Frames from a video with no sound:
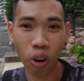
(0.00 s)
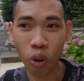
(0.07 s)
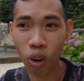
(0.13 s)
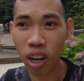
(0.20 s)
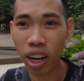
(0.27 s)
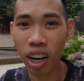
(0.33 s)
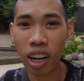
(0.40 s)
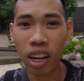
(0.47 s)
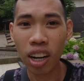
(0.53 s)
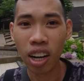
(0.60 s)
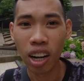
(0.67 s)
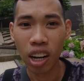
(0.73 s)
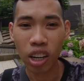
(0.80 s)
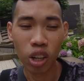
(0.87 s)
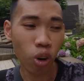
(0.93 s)
uống á,
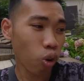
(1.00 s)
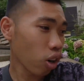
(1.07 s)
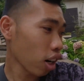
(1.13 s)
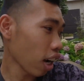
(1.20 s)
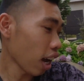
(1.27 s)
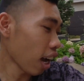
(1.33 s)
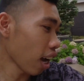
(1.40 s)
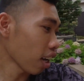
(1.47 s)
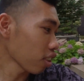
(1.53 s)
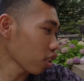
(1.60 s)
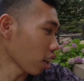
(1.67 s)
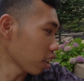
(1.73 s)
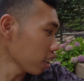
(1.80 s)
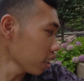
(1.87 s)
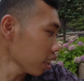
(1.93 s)
nuốt uh, ờ,
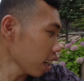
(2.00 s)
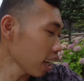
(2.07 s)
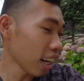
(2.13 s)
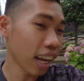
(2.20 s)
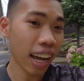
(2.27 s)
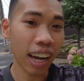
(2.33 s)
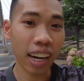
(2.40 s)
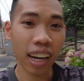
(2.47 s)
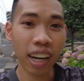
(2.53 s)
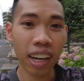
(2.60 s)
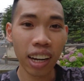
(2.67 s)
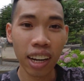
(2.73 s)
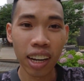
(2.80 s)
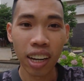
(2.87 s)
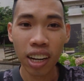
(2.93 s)
chừng hay là
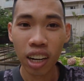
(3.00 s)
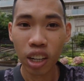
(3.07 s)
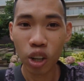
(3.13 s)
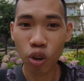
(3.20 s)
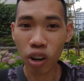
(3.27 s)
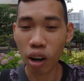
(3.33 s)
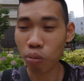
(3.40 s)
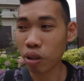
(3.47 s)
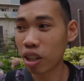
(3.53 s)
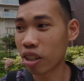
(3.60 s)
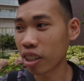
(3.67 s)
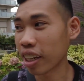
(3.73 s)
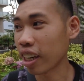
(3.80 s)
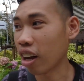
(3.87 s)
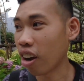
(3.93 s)
nuốt không được
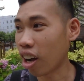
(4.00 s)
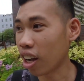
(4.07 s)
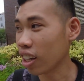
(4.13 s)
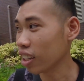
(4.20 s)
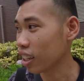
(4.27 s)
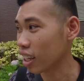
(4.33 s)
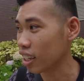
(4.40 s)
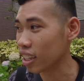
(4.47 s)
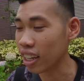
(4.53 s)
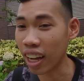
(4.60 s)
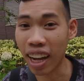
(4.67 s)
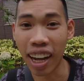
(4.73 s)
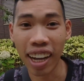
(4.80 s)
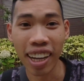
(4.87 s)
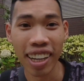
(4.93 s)
này nọ thì uh,
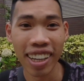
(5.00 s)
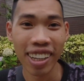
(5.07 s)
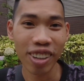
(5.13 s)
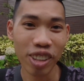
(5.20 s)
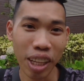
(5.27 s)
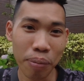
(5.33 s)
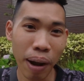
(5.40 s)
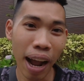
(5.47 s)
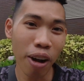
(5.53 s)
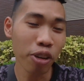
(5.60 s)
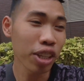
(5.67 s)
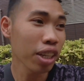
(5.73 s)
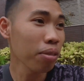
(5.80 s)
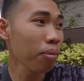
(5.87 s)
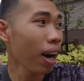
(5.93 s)
có thể báo
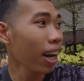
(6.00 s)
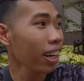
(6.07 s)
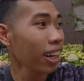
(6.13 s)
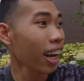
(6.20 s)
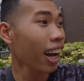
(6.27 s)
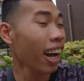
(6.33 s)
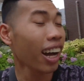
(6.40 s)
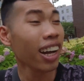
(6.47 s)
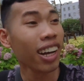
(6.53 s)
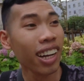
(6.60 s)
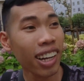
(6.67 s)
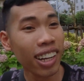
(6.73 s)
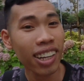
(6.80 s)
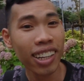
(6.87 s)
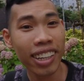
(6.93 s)
dưới bên uh,
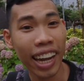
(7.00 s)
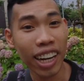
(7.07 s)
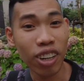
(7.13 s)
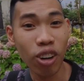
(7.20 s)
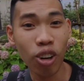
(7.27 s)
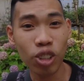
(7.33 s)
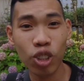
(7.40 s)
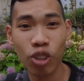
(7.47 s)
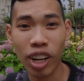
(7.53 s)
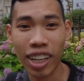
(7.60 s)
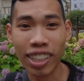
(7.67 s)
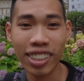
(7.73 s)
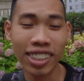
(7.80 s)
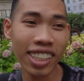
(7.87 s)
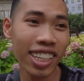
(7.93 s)
Gengo
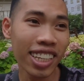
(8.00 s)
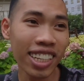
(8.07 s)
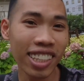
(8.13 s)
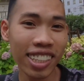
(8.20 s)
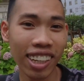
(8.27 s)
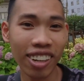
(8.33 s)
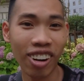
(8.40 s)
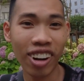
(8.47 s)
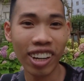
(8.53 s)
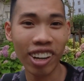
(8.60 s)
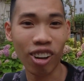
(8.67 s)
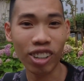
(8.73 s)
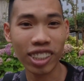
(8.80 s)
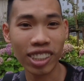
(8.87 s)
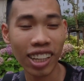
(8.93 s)
Chokakushi là đó
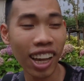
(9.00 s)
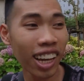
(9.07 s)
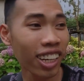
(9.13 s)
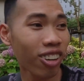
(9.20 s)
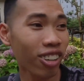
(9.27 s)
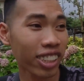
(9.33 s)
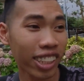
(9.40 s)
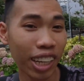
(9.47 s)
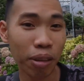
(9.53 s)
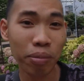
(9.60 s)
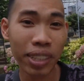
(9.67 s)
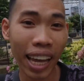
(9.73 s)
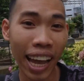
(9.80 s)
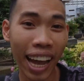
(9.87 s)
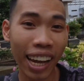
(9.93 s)
họ sẽ tới họ sẽ kiểm
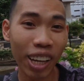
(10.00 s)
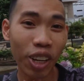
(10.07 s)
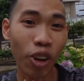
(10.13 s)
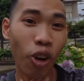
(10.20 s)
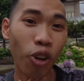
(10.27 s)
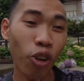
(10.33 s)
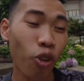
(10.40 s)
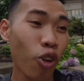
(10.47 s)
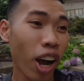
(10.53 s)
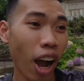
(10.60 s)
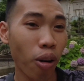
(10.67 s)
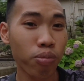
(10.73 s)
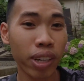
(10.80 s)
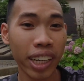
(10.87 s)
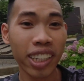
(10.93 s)
tra cái cô cuốn
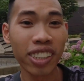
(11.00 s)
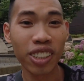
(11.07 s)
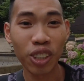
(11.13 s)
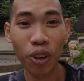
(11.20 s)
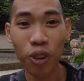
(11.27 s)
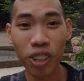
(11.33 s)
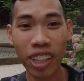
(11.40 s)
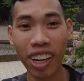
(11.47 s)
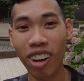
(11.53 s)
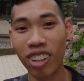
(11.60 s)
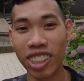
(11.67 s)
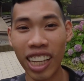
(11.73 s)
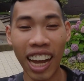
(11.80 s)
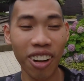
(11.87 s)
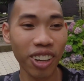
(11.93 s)
họng này cái đường nuốt này
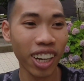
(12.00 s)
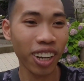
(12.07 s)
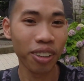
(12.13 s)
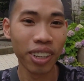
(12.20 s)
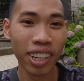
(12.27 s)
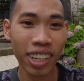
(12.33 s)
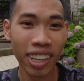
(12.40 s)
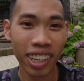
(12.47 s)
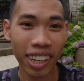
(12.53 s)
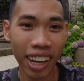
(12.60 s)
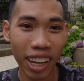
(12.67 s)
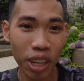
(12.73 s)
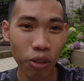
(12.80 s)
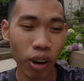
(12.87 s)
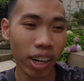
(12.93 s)
nọ sao thấy không
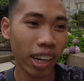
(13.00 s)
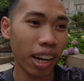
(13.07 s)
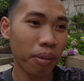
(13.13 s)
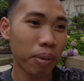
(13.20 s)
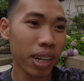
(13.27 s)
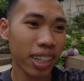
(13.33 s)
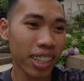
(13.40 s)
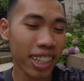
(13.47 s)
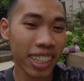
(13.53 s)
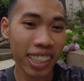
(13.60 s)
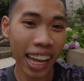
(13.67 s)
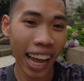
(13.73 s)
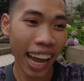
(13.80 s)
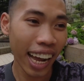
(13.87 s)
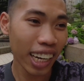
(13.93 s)
đấy hoặc là bên y
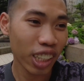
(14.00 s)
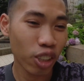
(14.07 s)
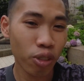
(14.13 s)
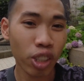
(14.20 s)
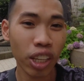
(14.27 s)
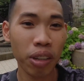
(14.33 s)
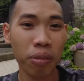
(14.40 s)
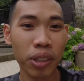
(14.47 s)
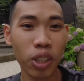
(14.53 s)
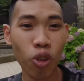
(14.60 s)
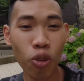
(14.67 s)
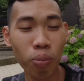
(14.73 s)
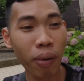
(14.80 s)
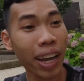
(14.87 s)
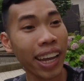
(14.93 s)
tá thì cái chuyện về
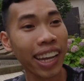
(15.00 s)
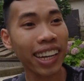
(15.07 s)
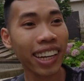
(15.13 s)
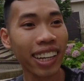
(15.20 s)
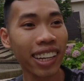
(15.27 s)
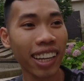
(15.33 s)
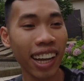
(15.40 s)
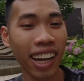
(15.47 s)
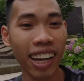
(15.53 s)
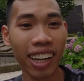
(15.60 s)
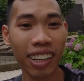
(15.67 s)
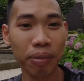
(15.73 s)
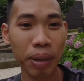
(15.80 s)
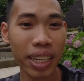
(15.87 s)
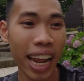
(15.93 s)
thuốc men hay
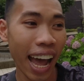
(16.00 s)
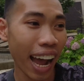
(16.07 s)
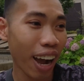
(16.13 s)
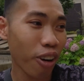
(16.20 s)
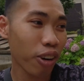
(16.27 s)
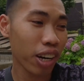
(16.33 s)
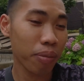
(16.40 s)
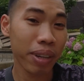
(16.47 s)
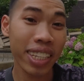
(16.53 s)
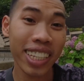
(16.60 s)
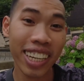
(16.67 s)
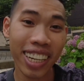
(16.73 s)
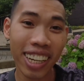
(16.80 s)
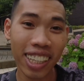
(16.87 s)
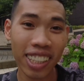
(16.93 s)
là bị đau hay là bị
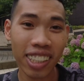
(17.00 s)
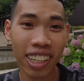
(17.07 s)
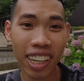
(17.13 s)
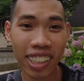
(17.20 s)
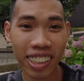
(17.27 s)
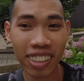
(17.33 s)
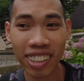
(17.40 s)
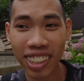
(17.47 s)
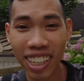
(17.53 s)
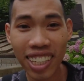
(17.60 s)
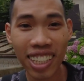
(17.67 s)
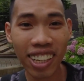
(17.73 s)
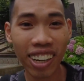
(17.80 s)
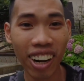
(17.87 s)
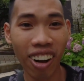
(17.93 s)
gì đó xử
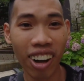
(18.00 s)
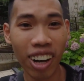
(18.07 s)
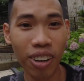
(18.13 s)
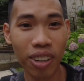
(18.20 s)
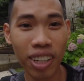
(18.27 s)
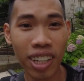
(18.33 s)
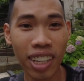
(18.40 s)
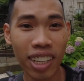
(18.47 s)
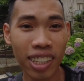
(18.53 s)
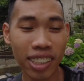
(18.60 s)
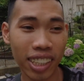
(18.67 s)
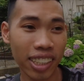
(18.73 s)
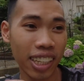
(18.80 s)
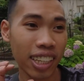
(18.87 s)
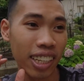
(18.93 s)
trí này nọ không
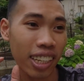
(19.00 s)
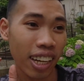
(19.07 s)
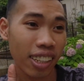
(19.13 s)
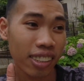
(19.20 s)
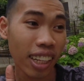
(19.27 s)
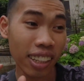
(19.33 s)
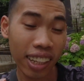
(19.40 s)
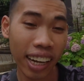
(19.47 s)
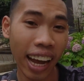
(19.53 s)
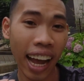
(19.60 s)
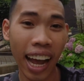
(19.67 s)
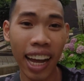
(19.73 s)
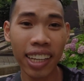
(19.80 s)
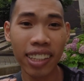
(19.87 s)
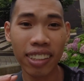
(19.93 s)
thì thì ở tất
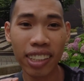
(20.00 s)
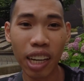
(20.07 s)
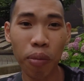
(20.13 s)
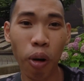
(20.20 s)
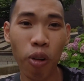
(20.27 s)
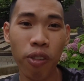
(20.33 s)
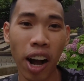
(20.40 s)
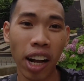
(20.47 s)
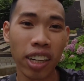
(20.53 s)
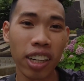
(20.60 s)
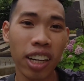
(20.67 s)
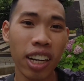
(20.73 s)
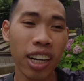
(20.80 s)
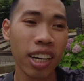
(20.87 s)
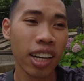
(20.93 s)
cả những cái bộ phận
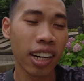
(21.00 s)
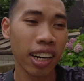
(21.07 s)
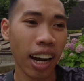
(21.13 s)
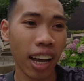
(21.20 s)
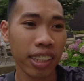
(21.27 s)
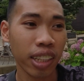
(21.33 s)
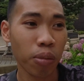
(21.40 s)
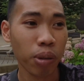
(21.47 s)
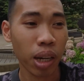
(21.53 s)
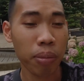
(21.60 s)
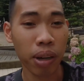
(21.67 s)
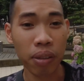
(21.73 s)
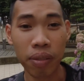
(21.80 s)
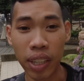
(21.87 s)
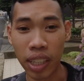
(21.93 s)
đó là ở trong cái
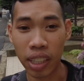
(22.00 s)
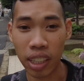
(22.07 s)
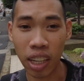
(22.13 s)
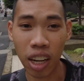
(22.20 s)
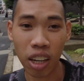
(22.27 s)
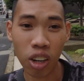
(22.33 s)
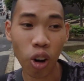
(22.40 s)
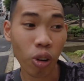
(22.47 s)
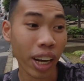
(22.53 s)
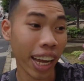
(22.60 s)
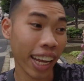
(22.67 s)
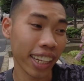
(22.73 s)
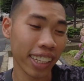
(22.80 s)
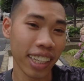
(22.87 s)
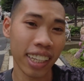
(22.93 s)
bệnh viện ờ,
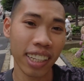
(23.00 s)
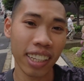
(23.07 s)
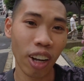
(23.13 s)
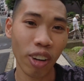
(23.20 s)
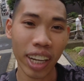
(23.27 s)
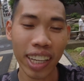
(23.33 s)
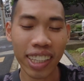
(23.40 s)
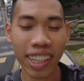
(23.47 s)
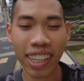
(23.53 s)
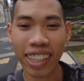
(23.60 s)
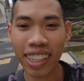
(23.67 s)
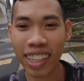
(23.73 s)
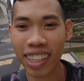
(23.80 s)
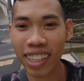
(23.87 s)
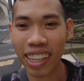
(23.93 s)
kèn đó ở cái cái
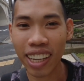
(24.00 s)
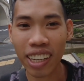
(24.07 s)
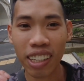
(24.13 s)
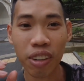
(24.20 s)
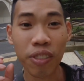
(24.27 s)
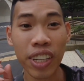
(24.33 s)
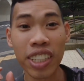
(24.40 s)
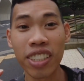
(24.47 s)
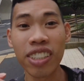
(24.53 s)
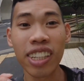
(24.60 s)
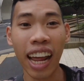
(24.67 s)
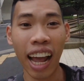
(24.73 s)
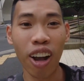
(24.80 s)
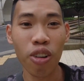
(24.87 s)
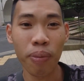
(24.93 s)
cái cái cái viện dưỡng
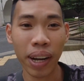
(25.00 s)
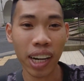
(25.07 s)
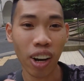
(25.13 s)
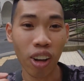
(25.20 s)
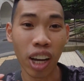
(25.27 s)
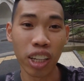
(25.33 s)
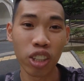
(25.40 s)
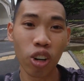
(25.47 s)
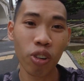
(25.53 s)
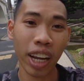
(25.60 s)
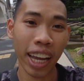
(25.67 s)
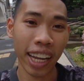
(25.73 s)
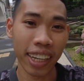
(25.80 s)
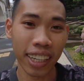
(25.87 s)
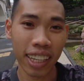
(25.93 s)
lão mà cái loại hình
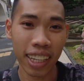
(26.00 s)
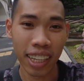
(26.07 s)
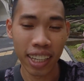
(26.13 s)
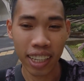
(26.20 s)
kèn đó